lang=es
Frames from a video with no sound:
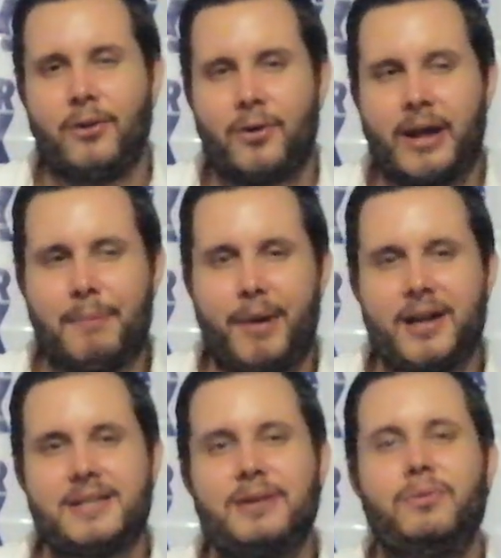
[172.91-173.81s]
lo que
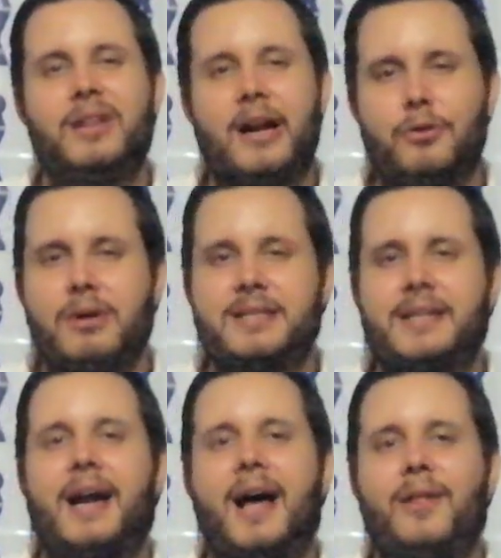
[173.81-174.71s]
parece un tanto
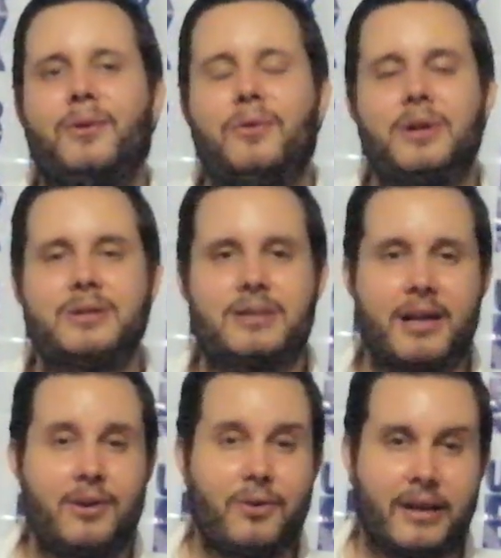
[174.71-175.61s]
descarado, ¿no?
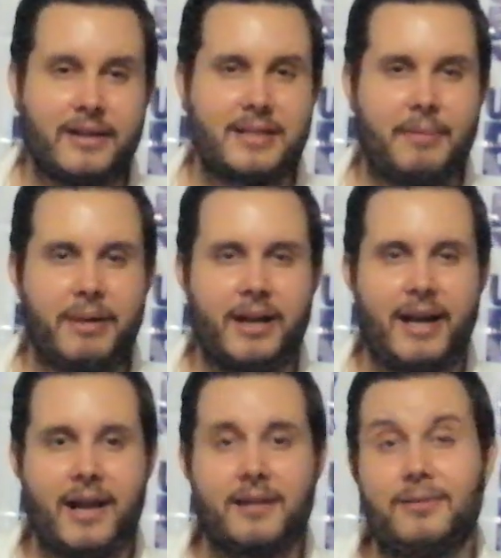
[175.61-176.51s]
Este es lo que dice
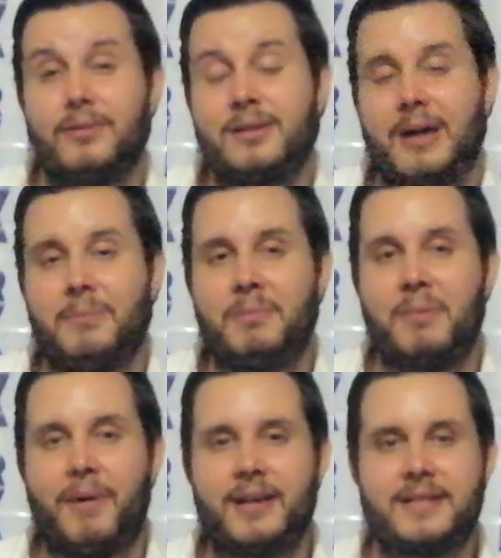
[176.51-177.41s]
Amir Khan. Dice, a mí
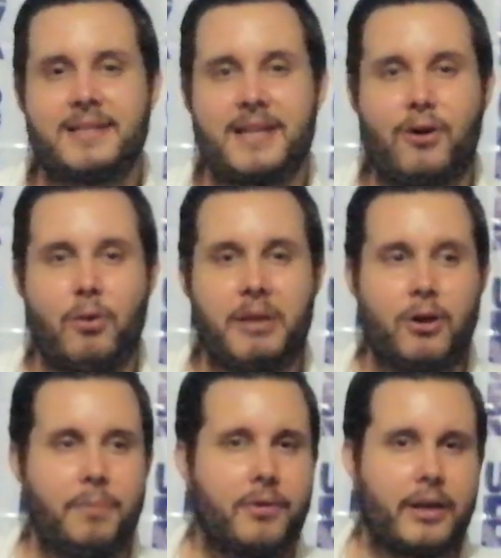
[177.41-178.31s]
me parece hasta
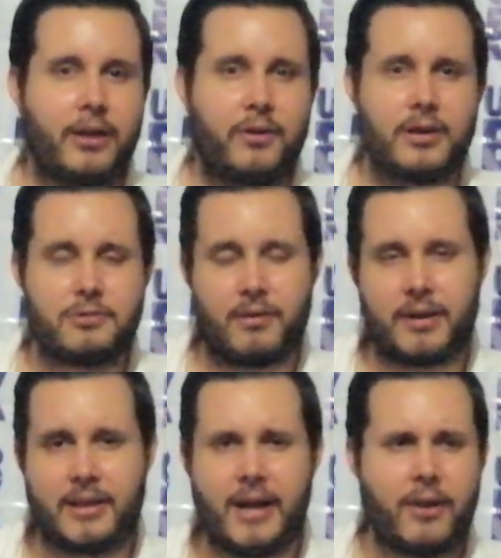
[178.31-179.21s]
cómico porque yo ya estoy
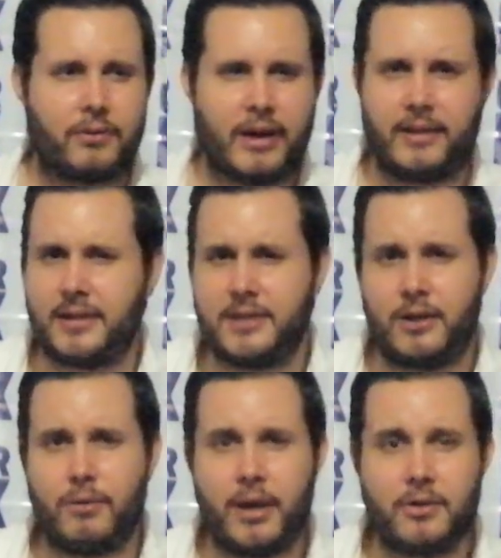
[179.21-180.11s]
retirado,
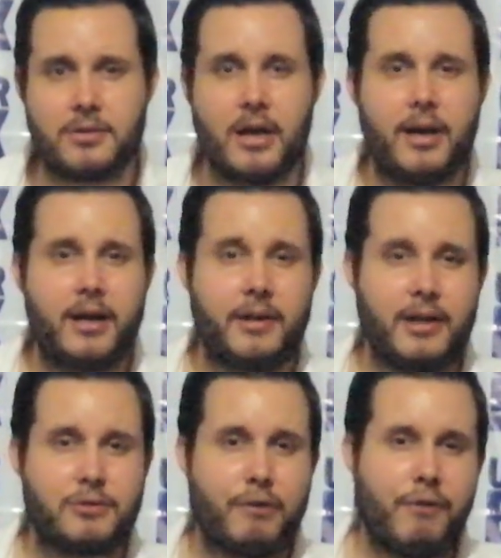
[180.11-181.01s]
35 años,
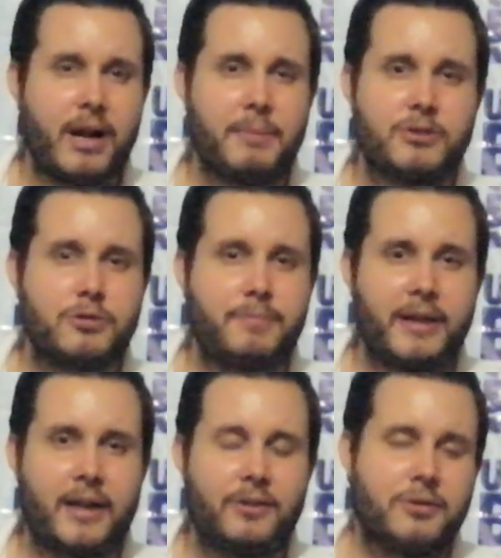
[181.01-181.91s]
y estoy fuera, me
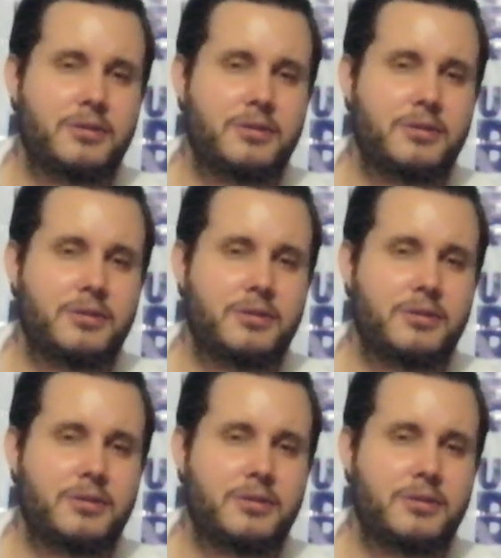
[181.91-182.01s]
suspenden